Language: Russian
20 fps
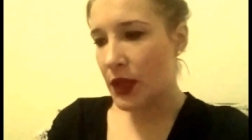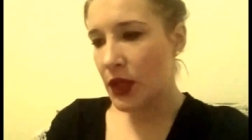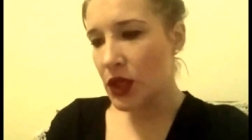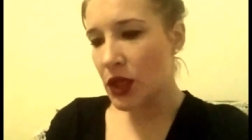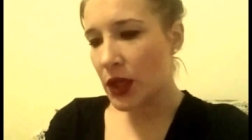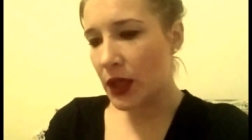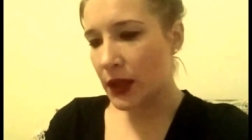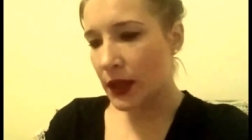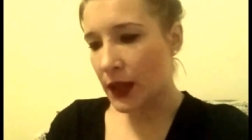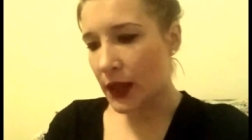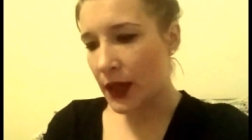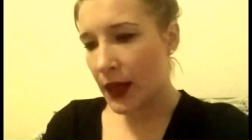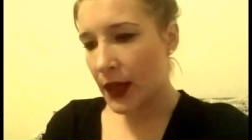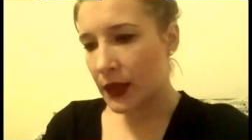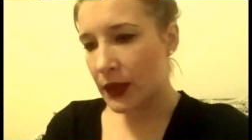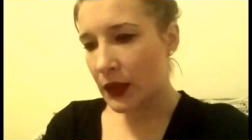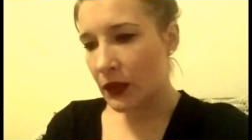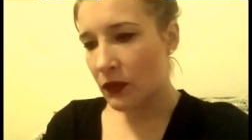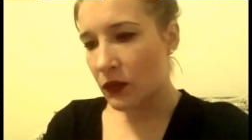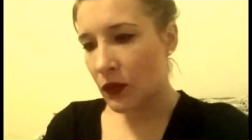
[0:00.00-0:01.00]
книжка
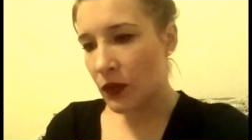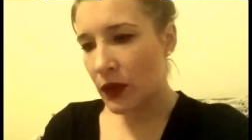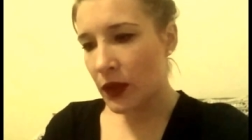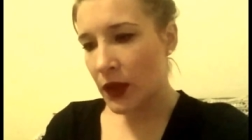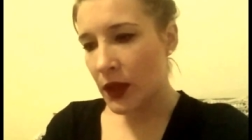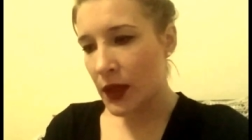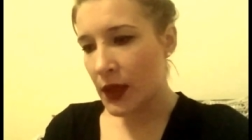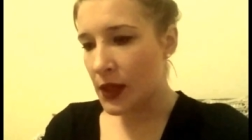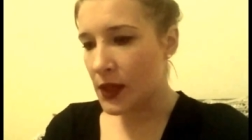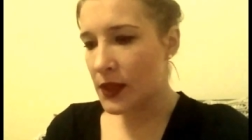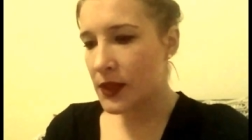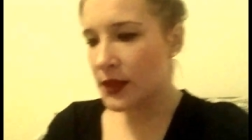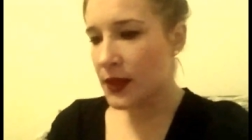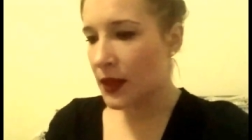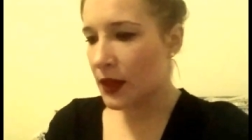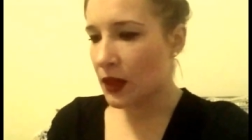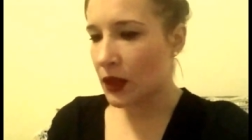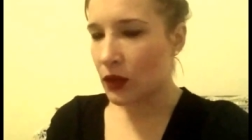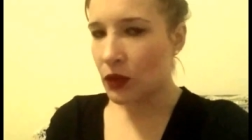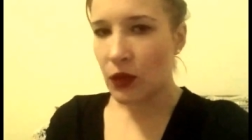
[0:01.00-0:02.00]
такая довольно не из
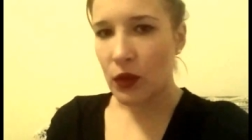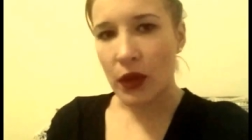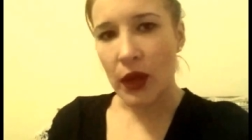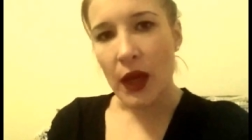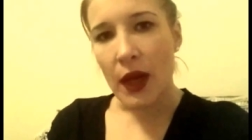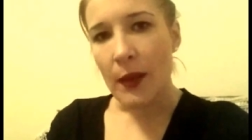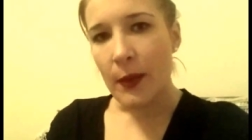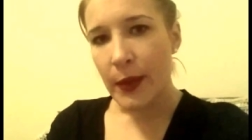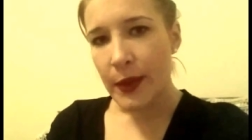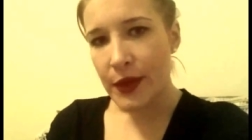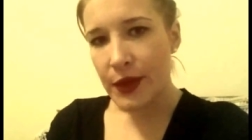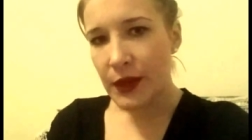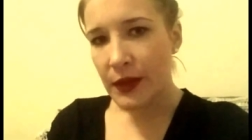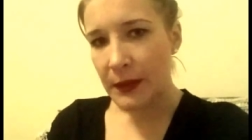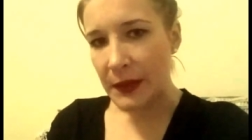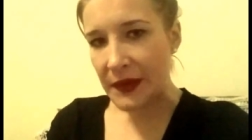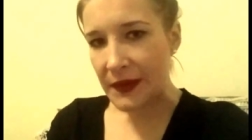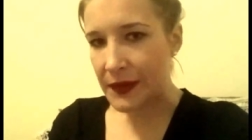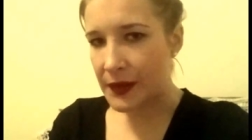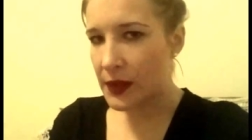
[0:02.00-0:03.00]
тех, которые я обычно
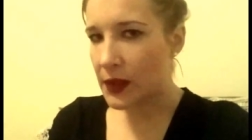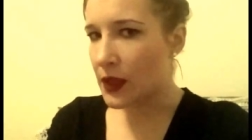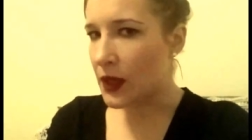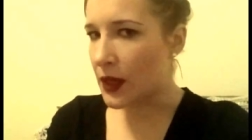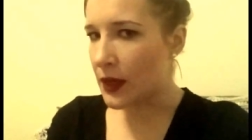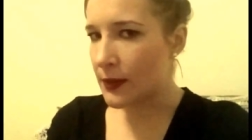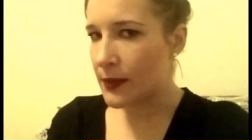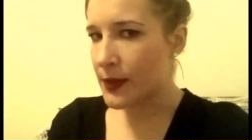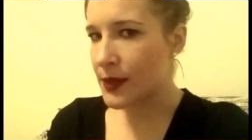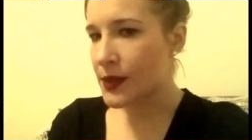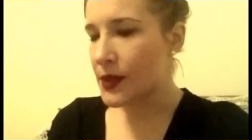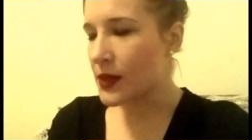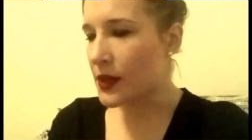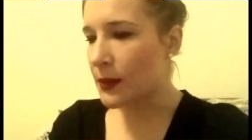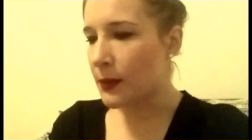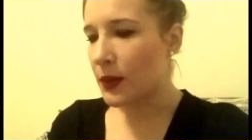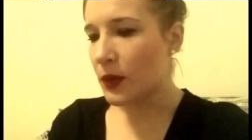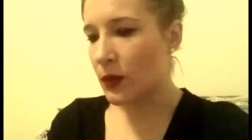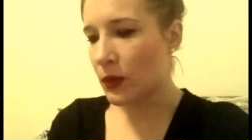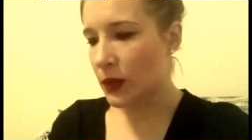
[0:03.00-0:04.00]
бы взяла. Обычно
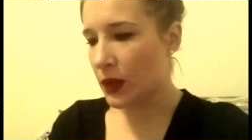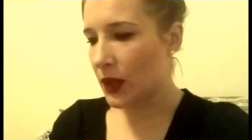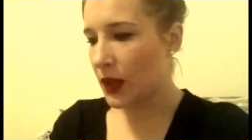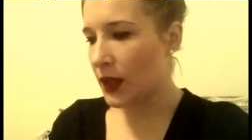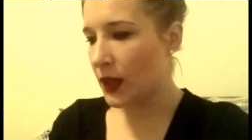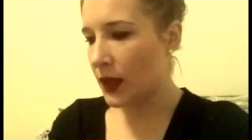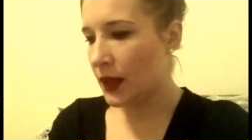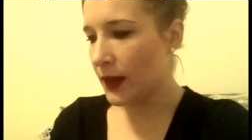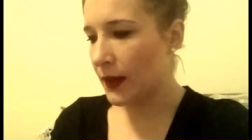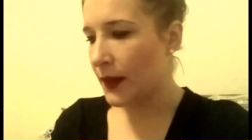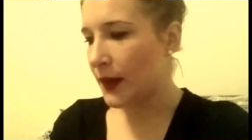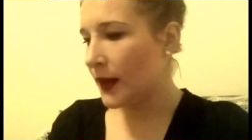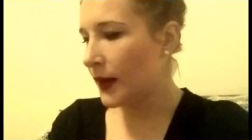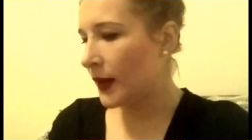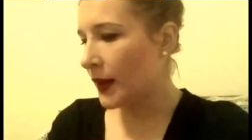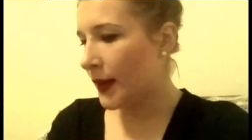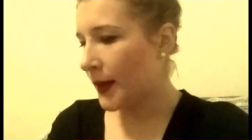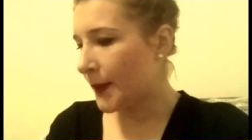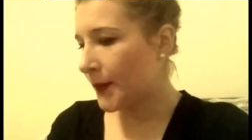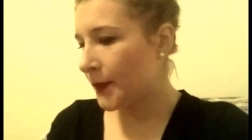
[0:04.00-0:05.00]
я беру такие
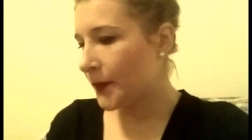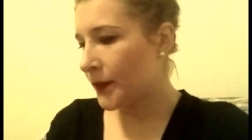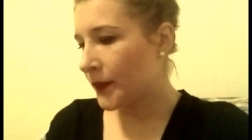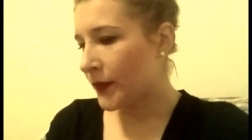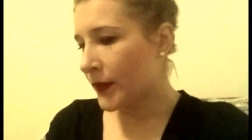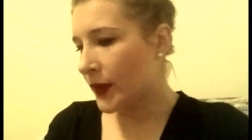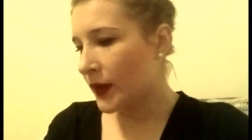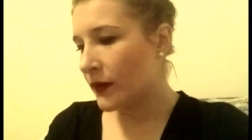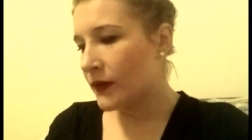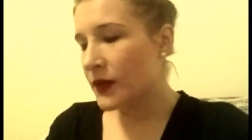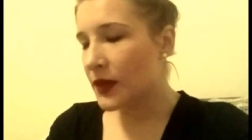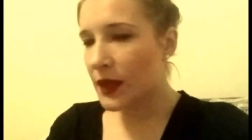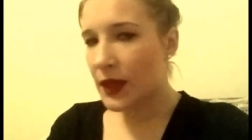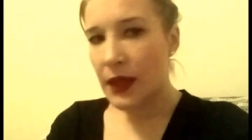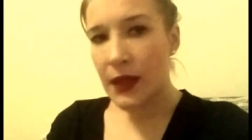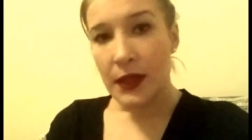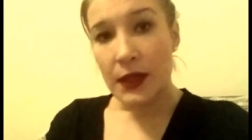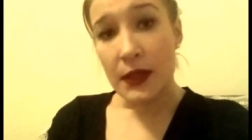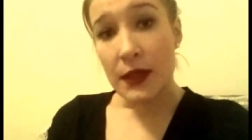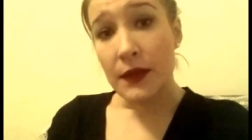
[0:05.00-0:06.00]

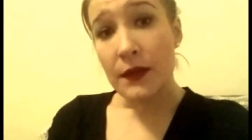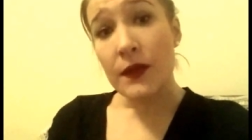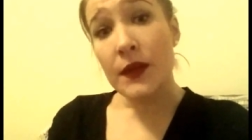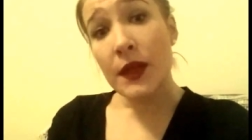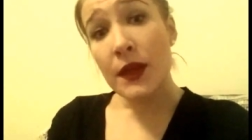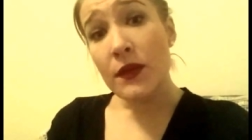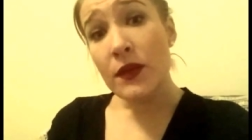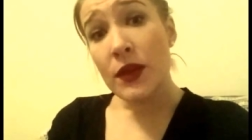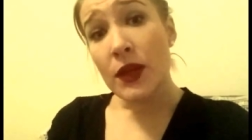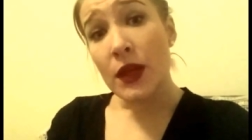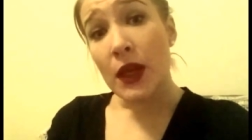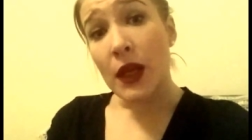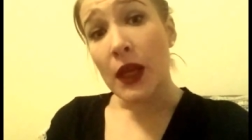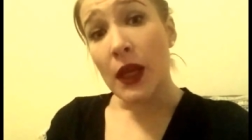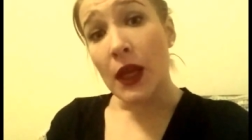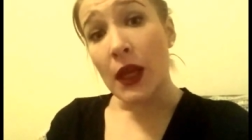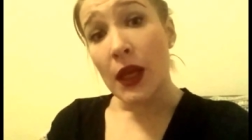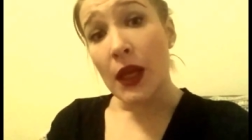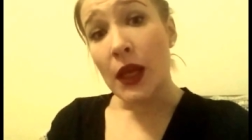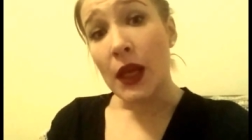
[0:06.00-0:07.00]
всякие детективчики
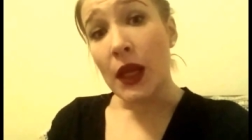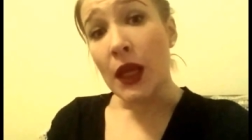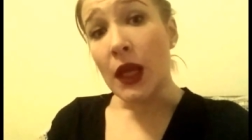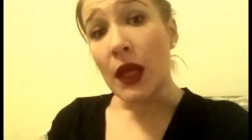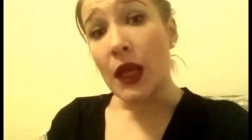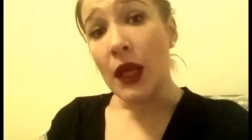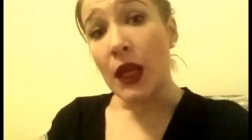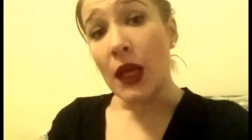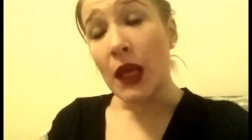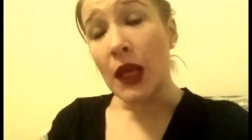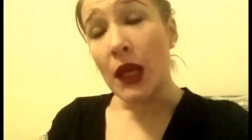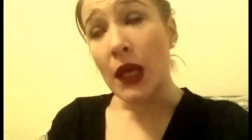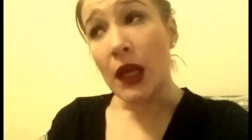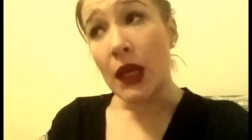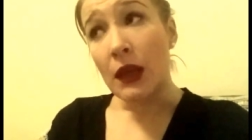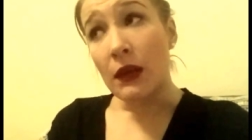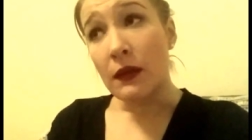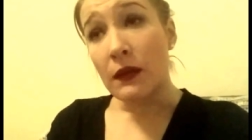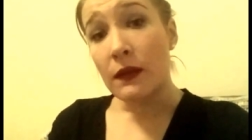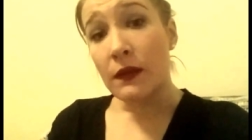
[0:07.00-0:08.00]

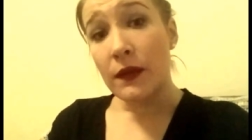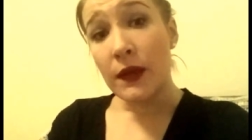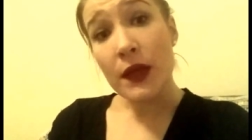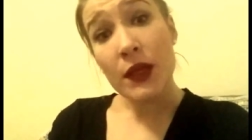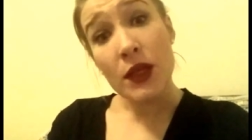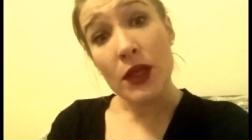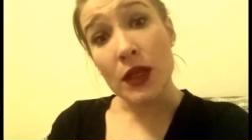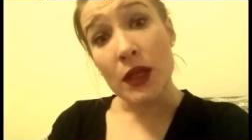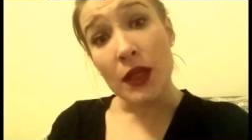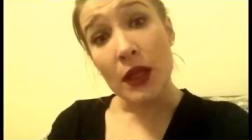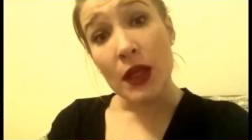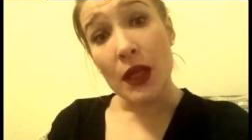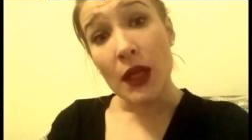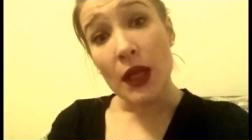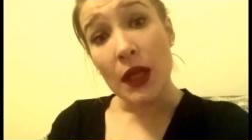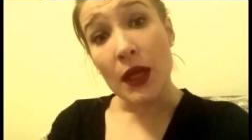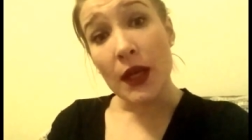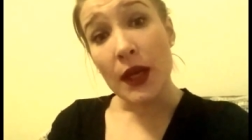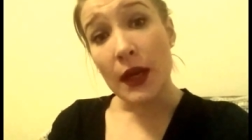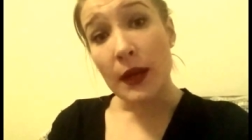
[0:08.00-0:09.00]
и фикшн,
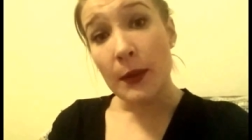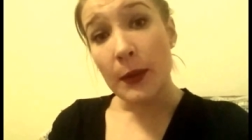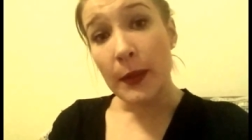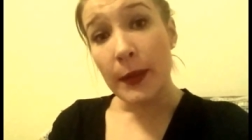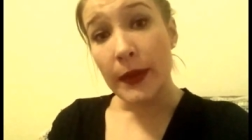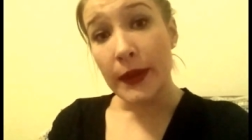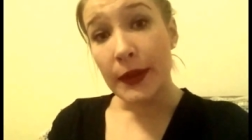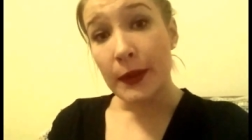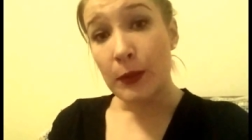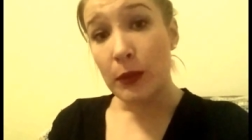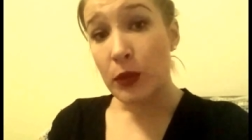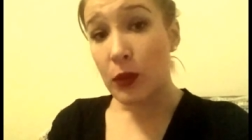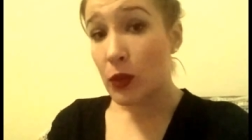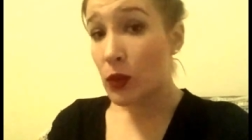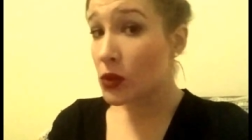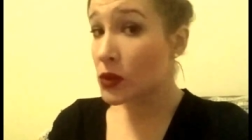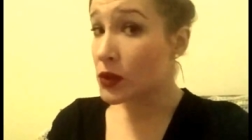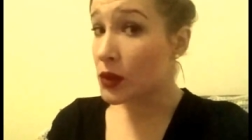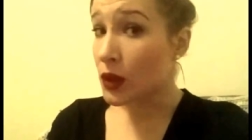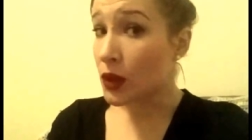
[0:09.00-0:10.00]
и как бы
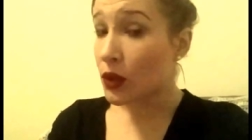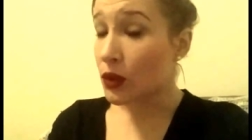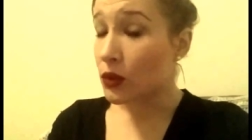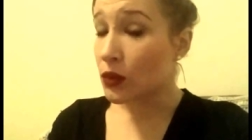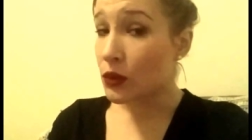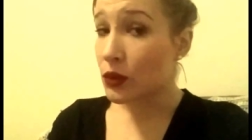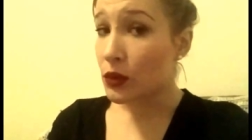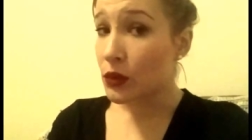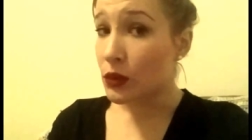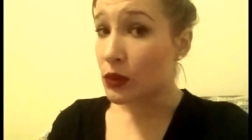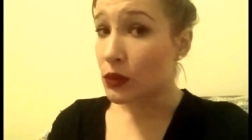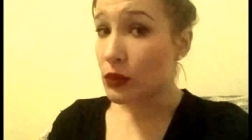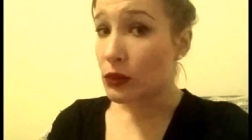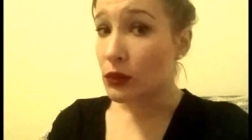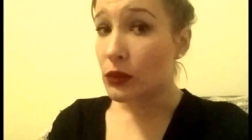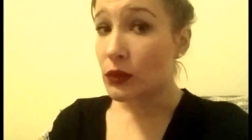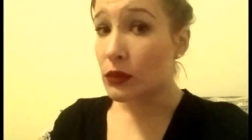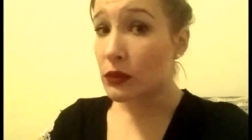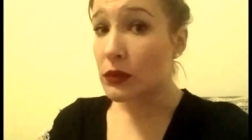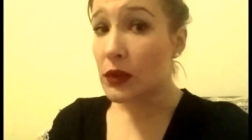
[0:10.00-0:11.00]
проза, которую,
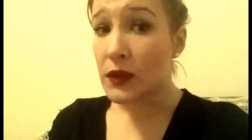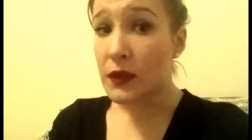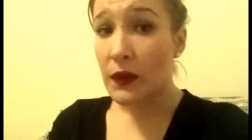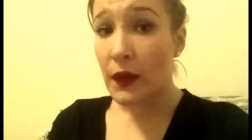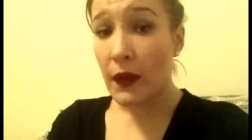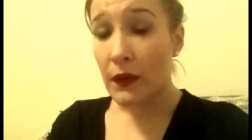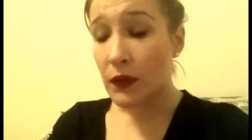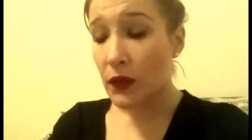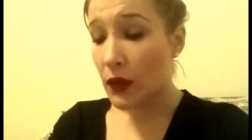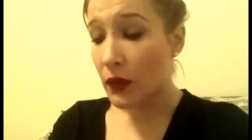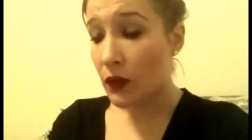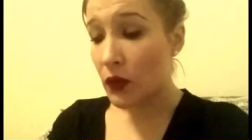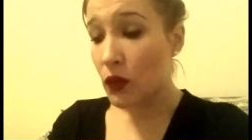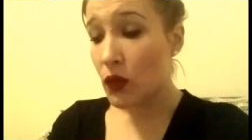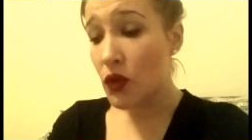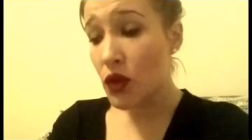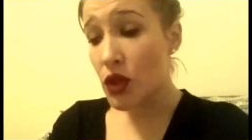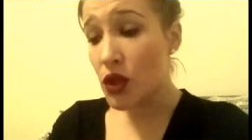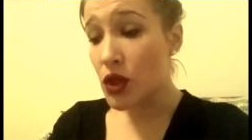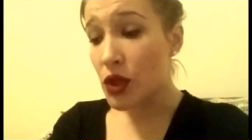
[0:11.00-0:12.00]
ну, Достоевского я
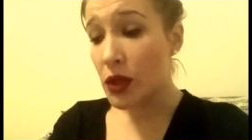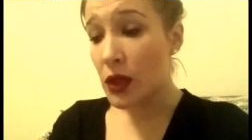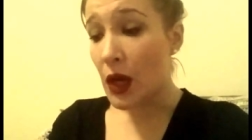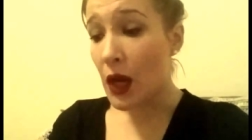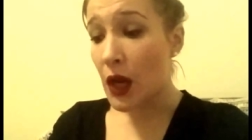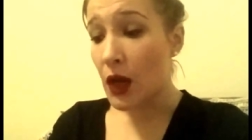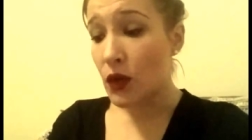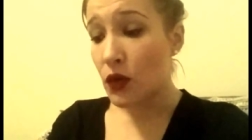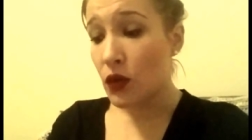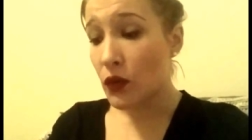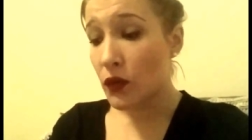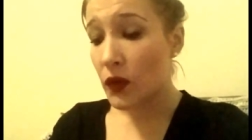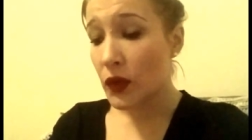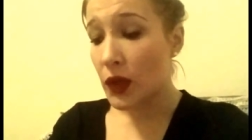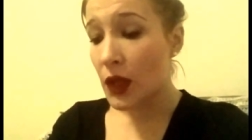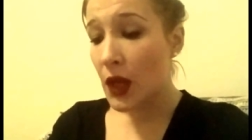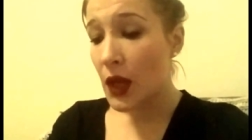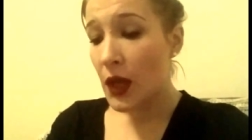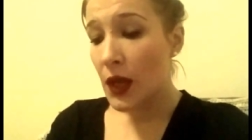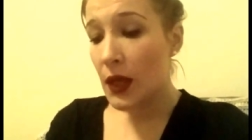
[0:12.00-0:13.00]
тоже читаю, но
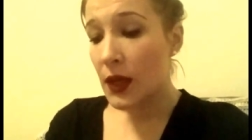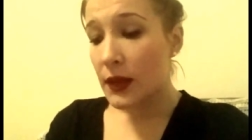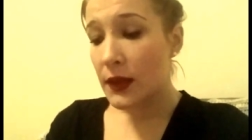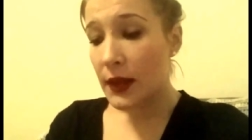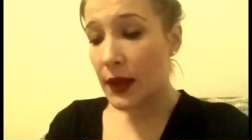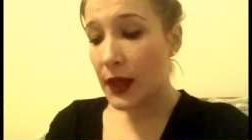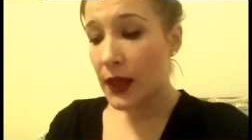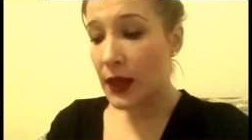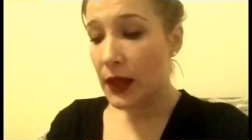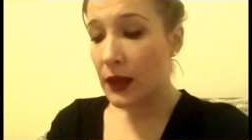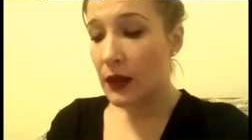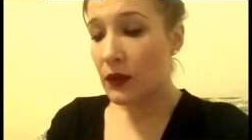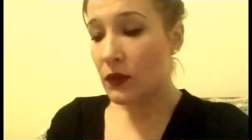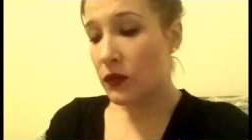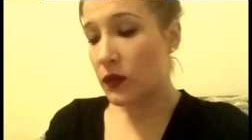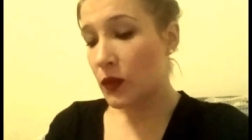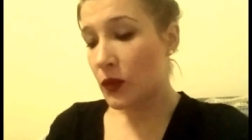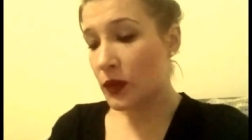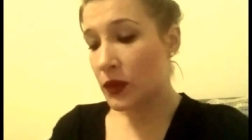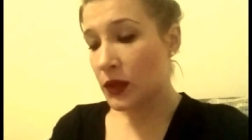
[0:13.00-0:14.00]
вот такие
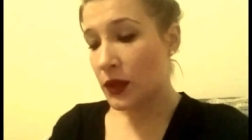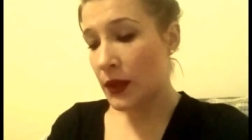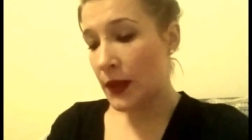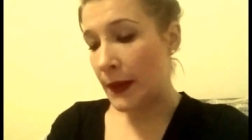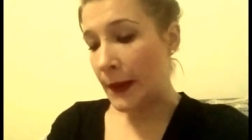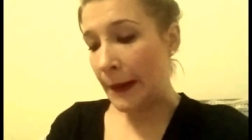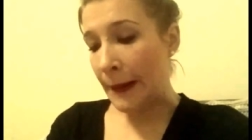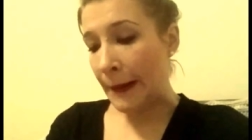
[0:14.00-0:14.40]
вот